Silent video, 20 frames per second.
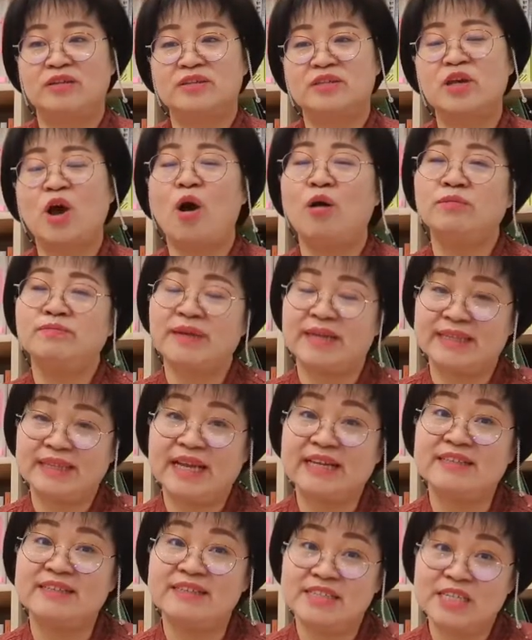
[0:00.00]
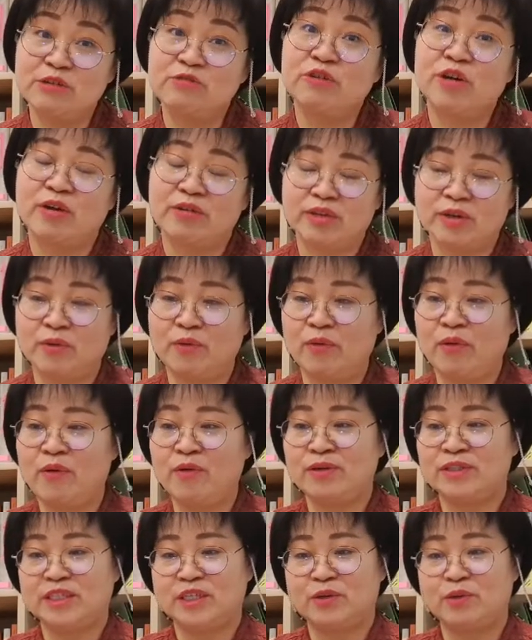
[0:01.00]
처음 만나는
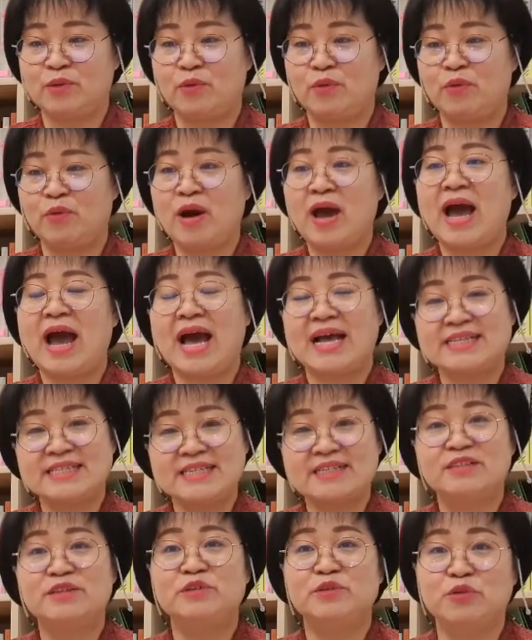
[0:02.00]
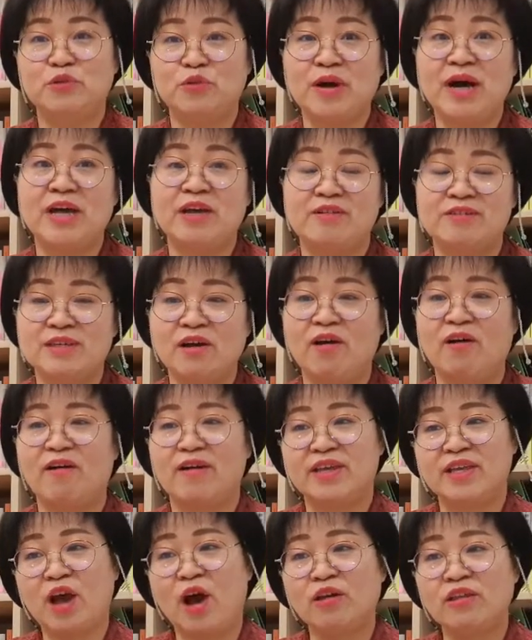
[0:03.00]
친구였고 그리고 아직은
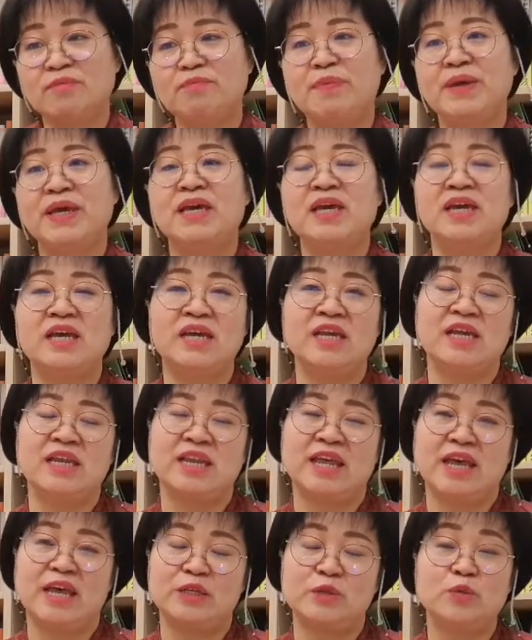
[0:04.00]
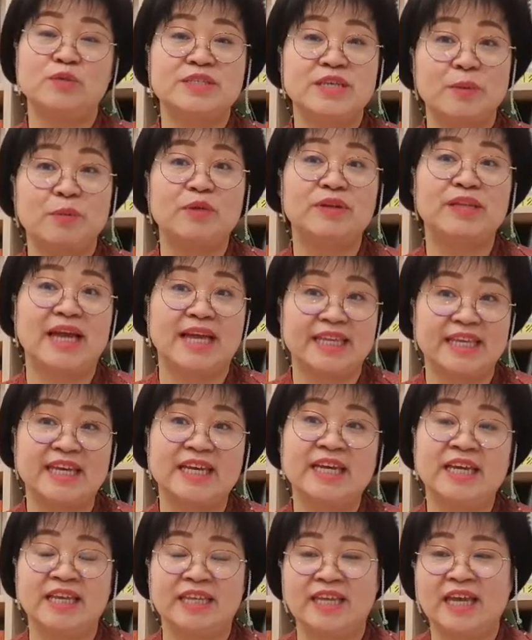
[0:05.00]
유아여서 연필의
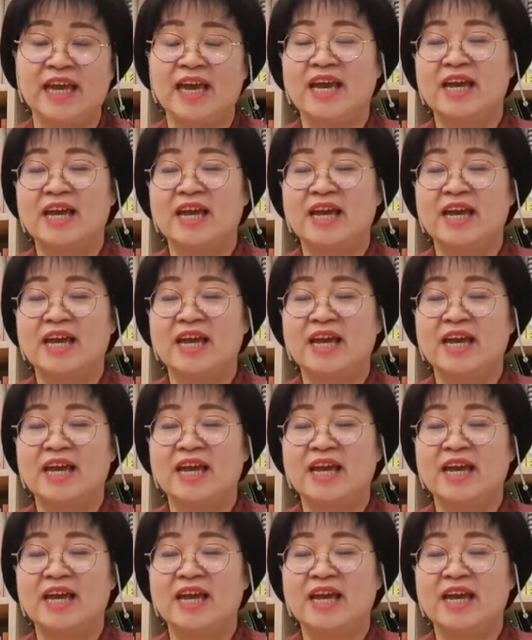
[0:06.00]
소재보다는